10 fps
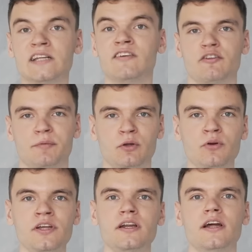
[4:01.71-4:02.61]
Словарь в
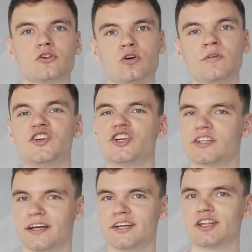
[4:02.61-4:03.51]
питоне реализован
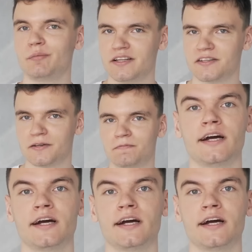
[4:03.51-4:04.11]
через хэш-таблицы.